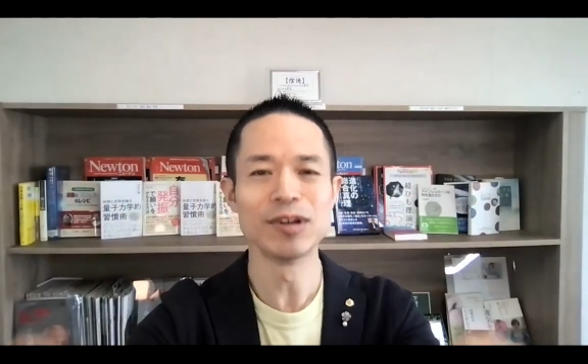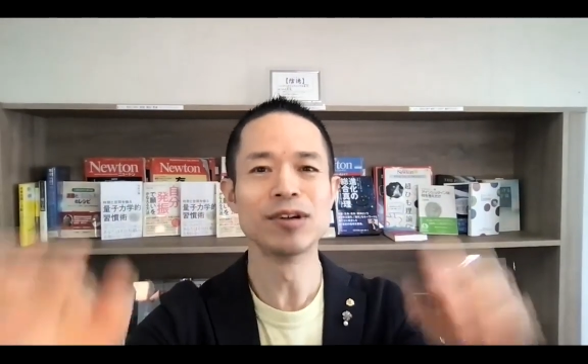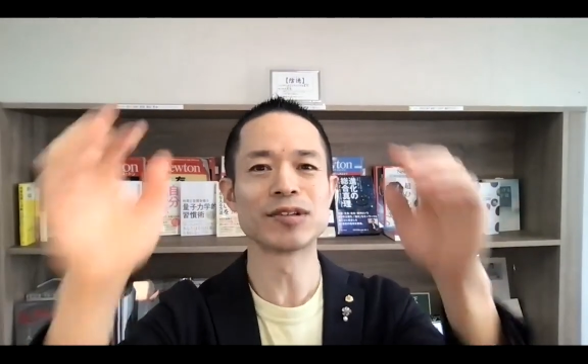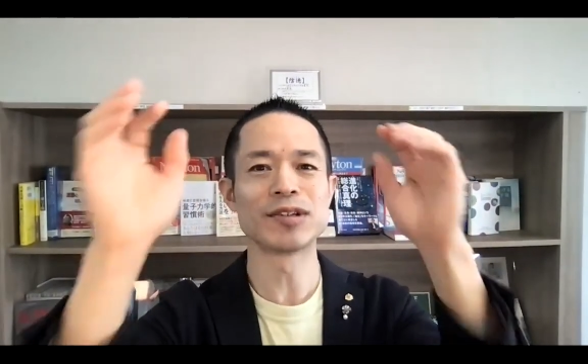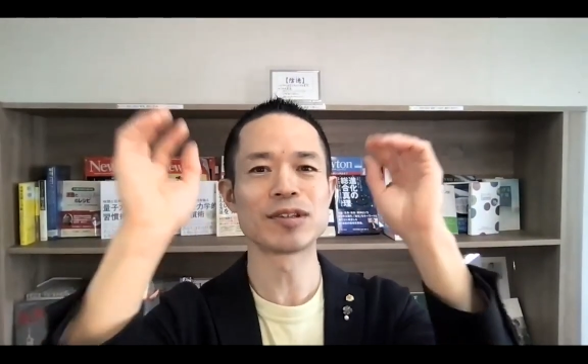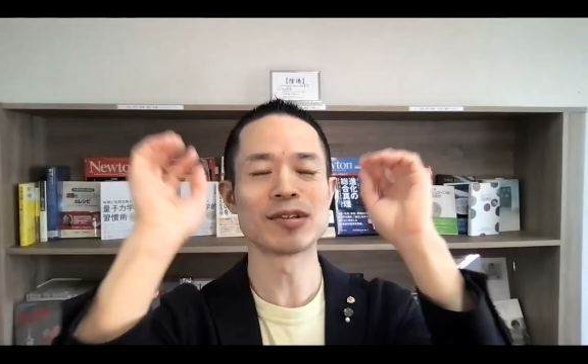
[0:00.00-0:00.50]
本
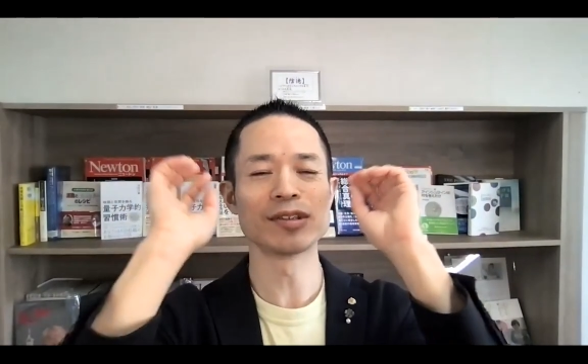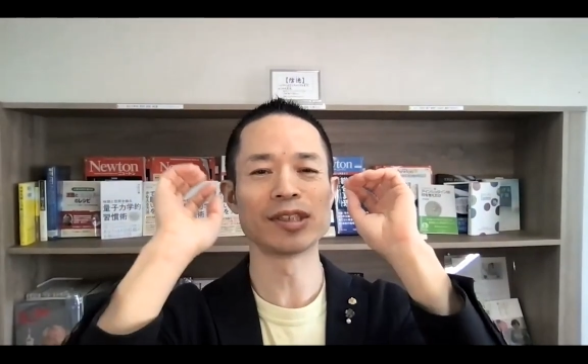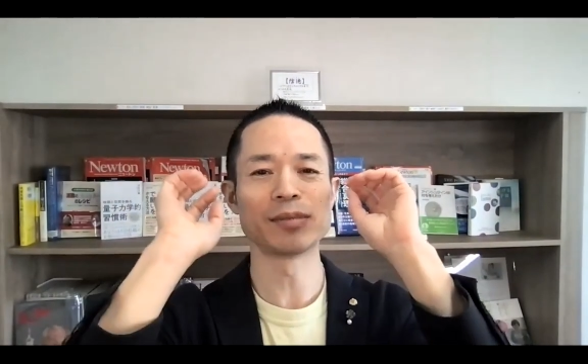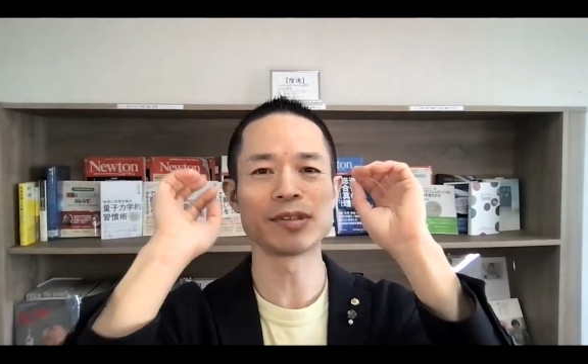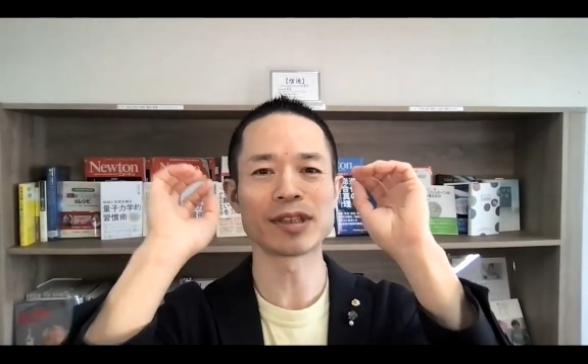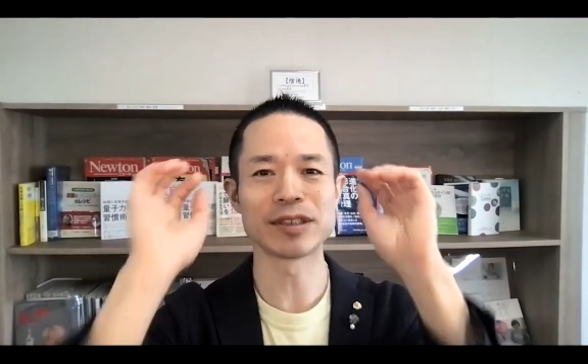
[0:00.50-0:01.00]
当にこう
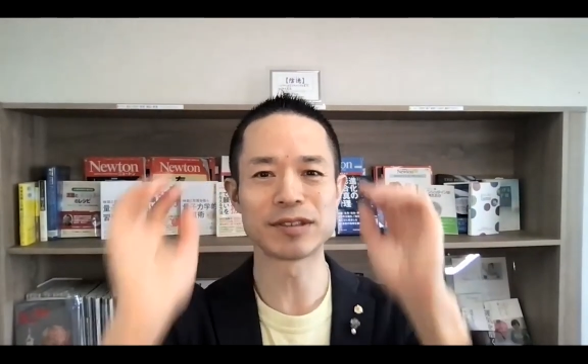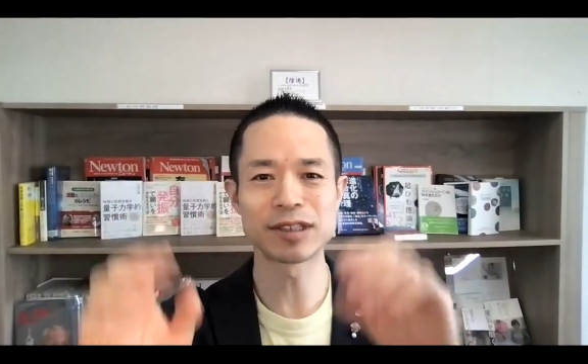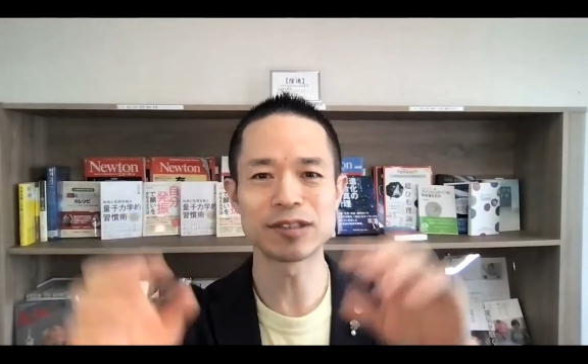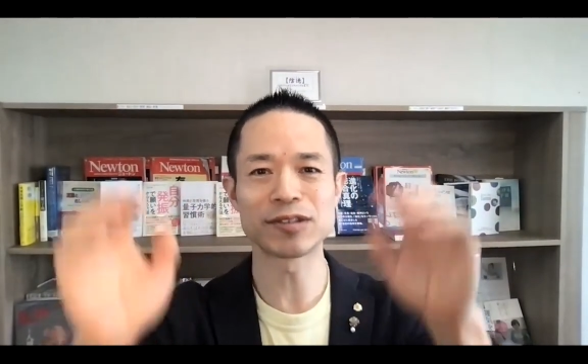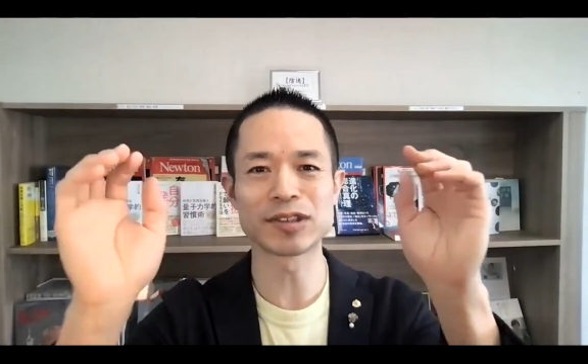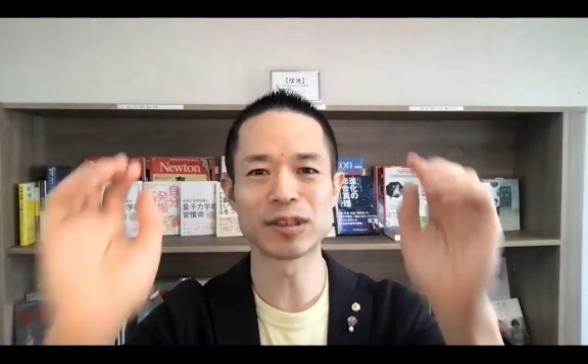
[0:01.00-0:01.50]
自分が言っ
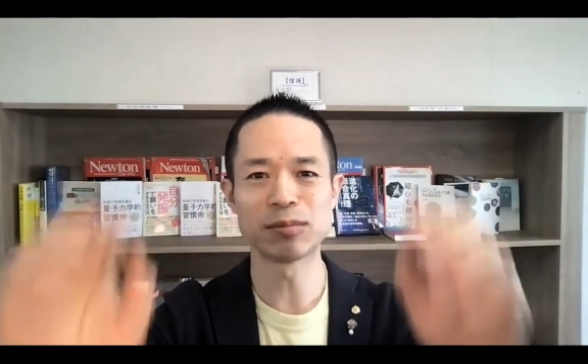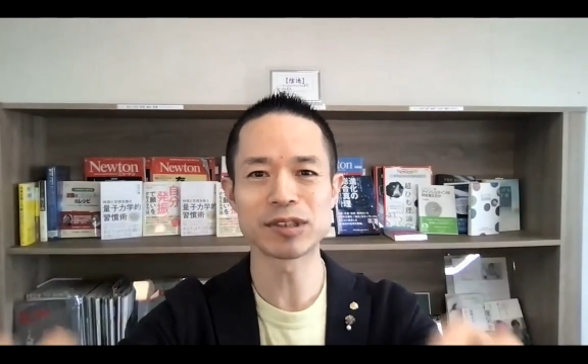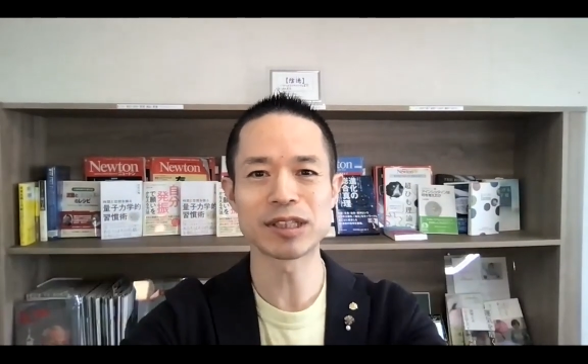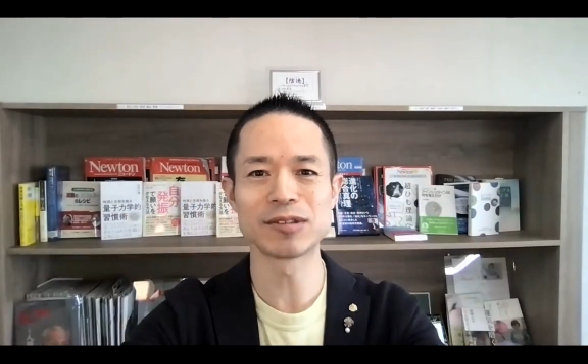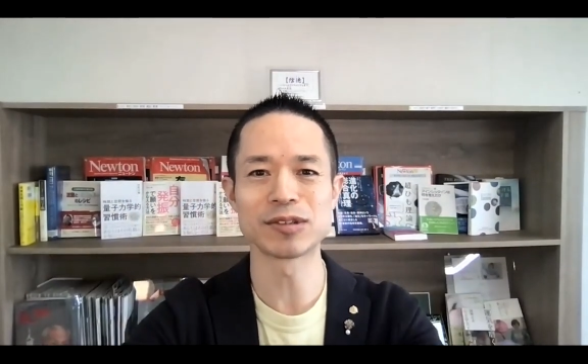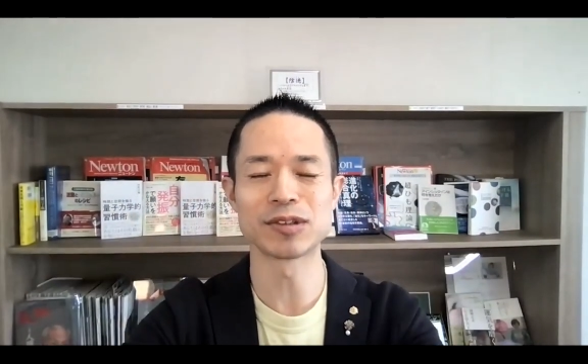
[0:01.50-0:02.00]
てること、思っ
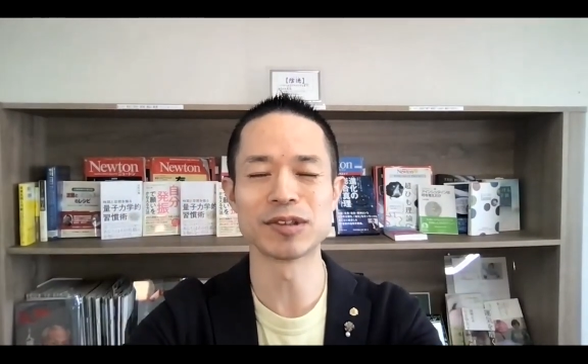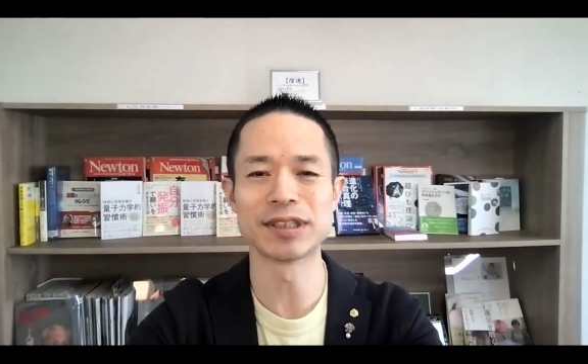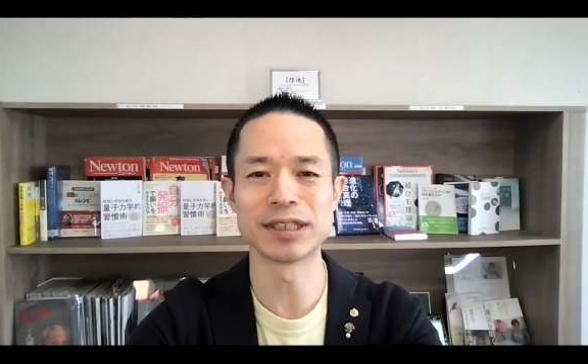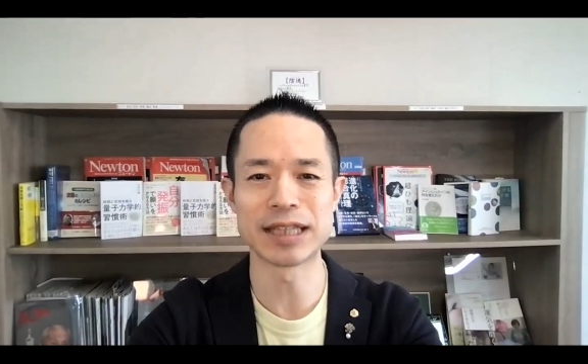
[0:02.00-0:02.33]
てることで、